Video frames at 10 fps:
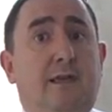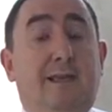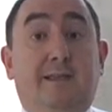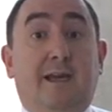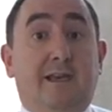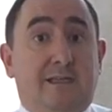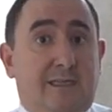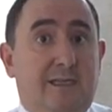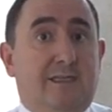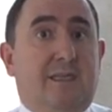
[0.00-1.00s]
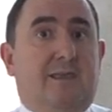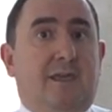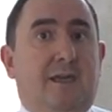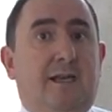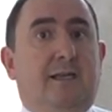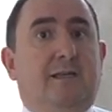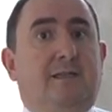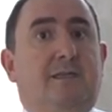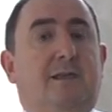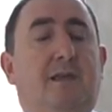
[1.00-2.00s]
Y tan esencial
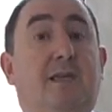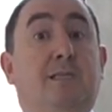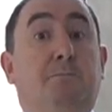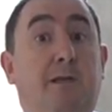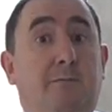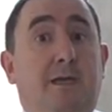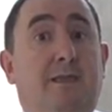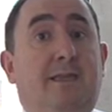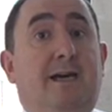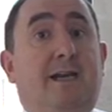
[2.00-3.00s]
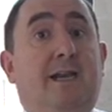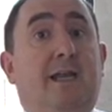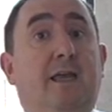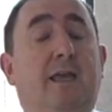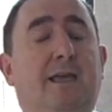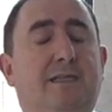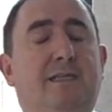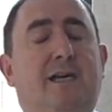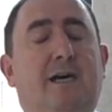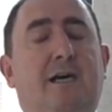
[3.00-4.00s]
es experimentar
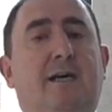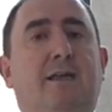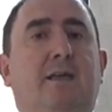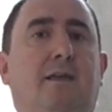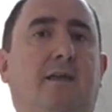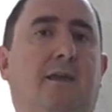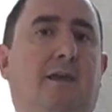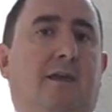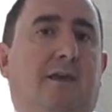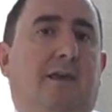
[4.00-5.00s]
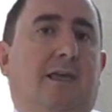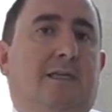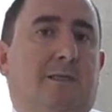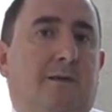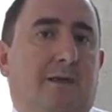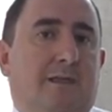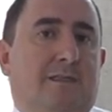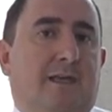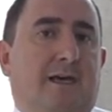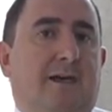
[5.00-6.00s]
esa eh, es,
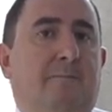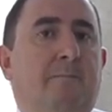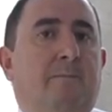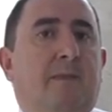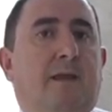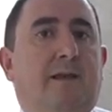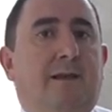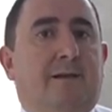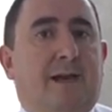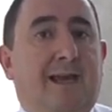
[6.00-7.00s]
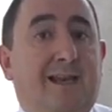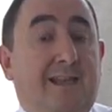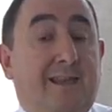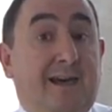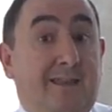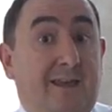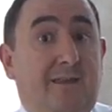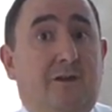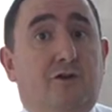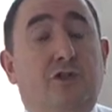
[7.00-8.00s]
esa realidad de
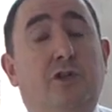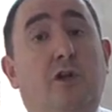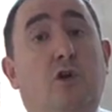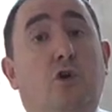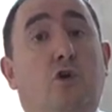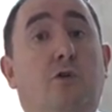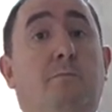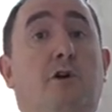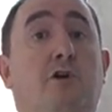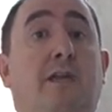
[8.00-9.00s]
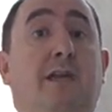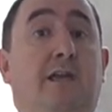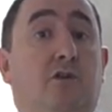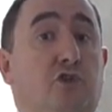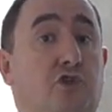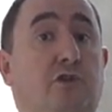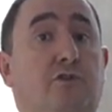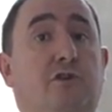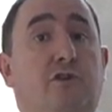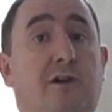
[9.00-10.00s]
Dios como que
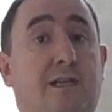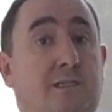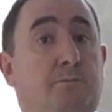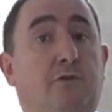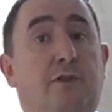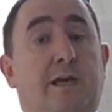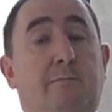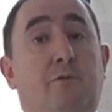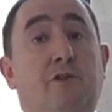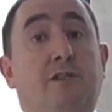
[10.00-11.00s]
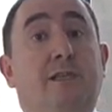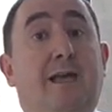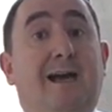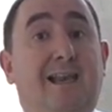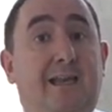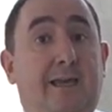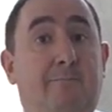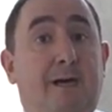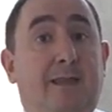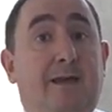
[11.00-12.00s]
nosotros respondamos a la
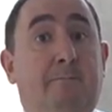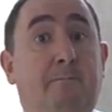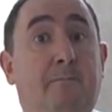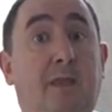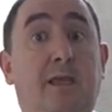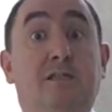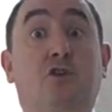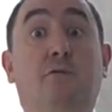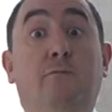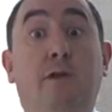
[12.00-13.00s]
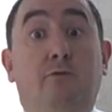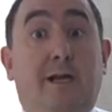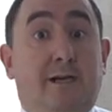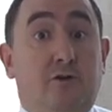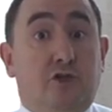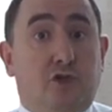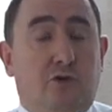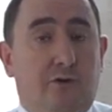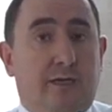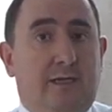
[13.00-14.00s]
llamada. Es configurarnos
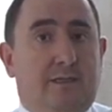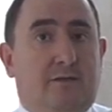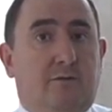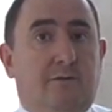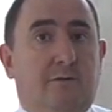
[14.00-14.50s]
con Cristo,